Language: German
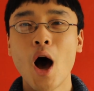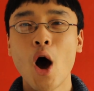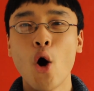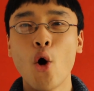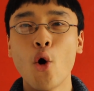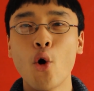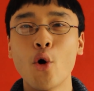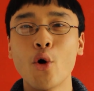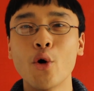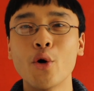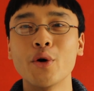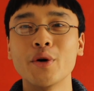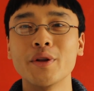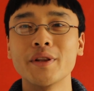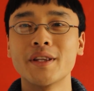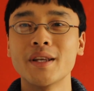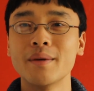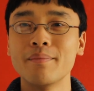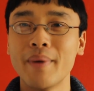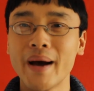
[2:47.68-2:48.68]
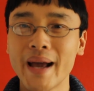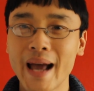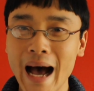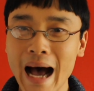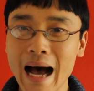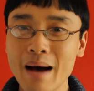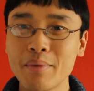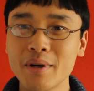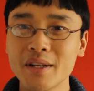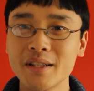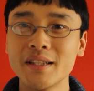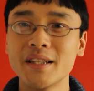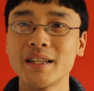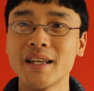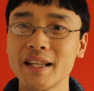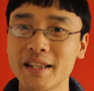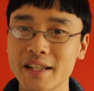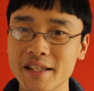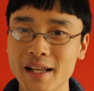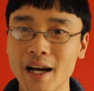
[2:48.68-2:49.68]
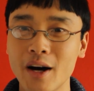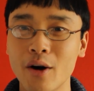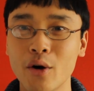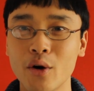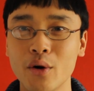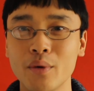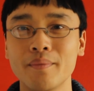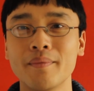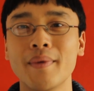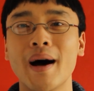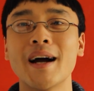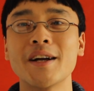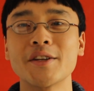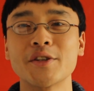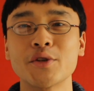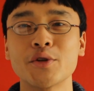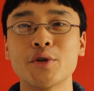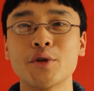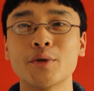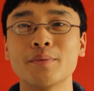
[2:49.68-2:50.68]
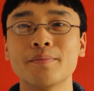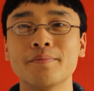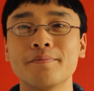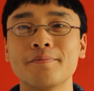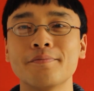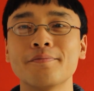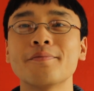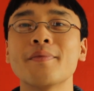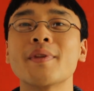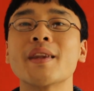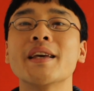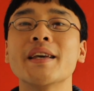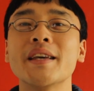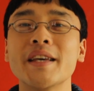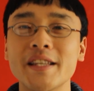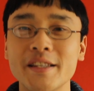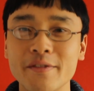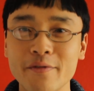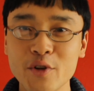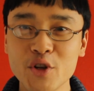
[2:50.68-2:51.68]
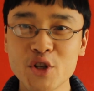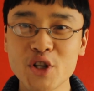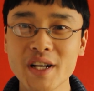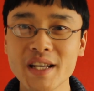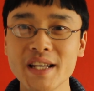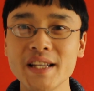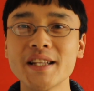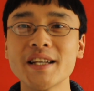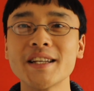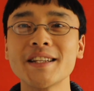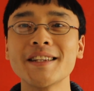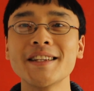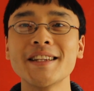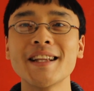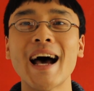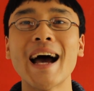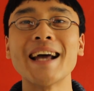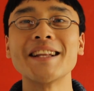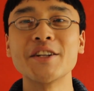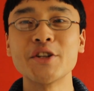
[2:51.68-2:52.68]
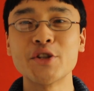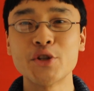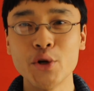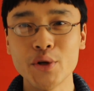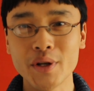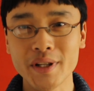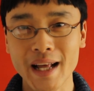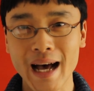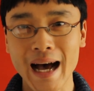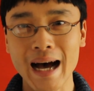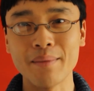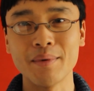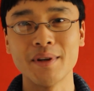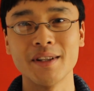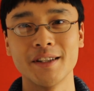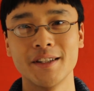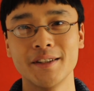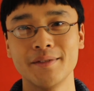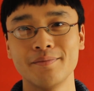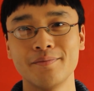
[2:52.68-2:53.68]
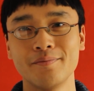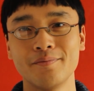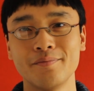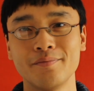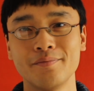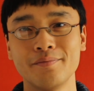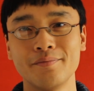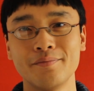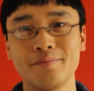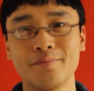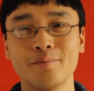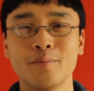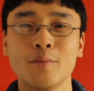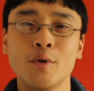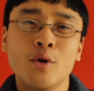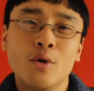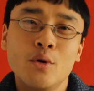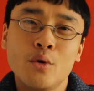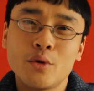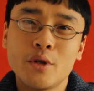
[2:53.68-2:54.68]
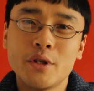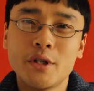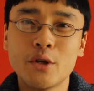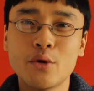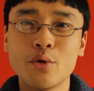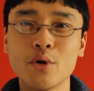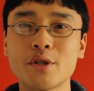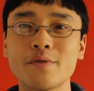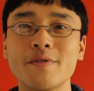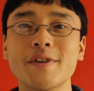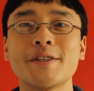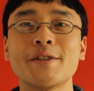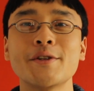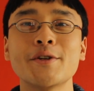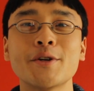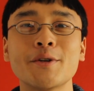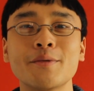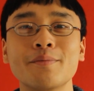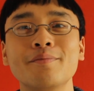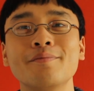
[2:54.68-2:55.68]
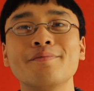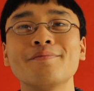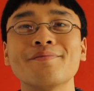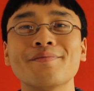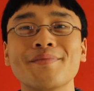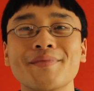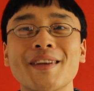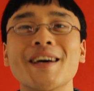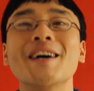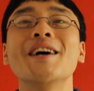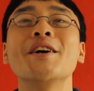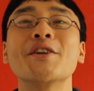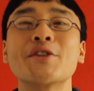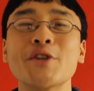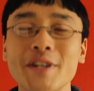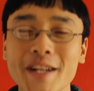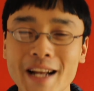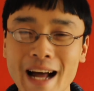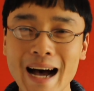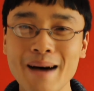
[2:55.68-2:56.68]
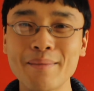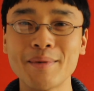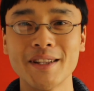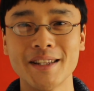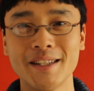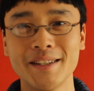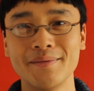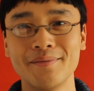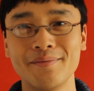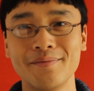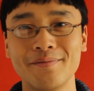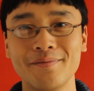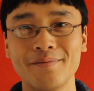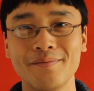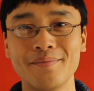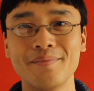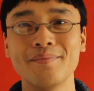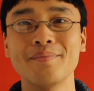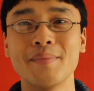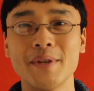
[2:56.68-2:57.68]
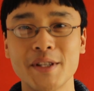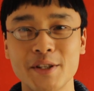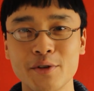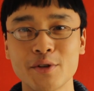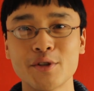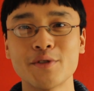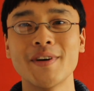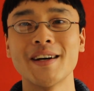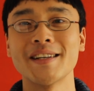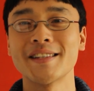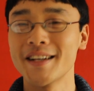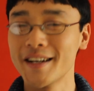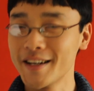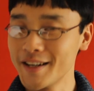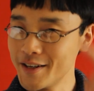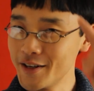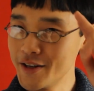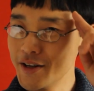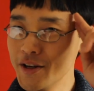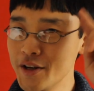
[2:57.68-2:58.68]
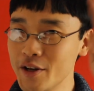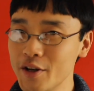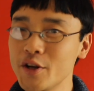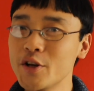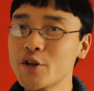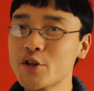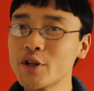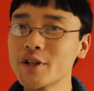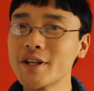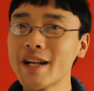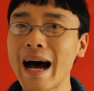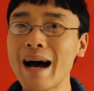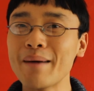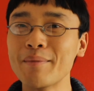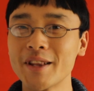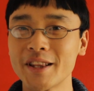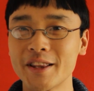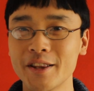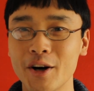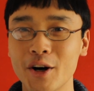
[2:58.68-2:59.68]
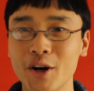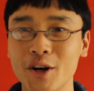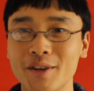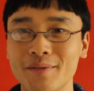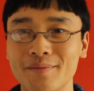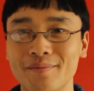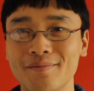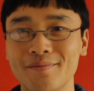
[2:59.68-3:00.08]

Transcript: Und bei Abend geht es auch. Also, ich wünsche Ihnen einen schönen Abend. Oder die Kurzversion, schönen Abend. Beziehungsweise, schönen Abend noch.